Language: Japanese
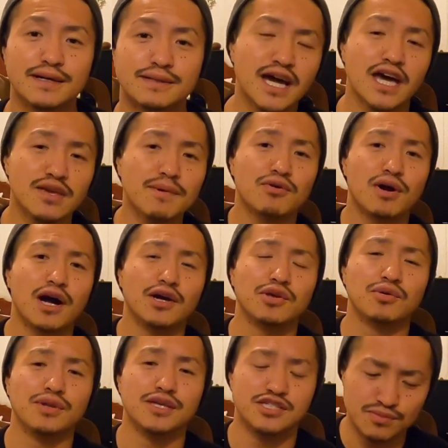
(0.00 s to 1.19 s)
じゃあ今の環
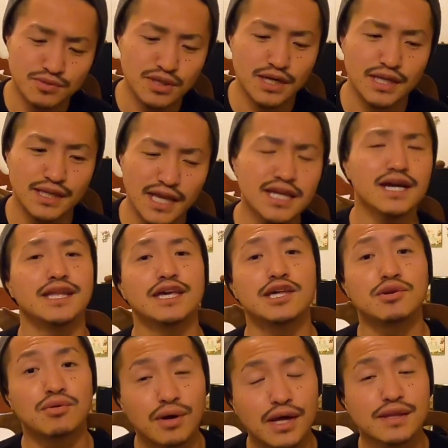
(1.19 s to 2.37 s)
境で自分が何ができ
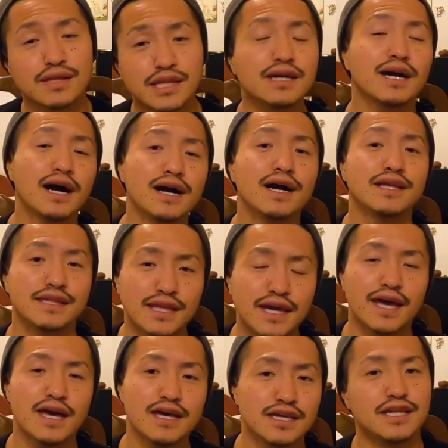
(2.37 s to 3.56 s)
るのかって考えて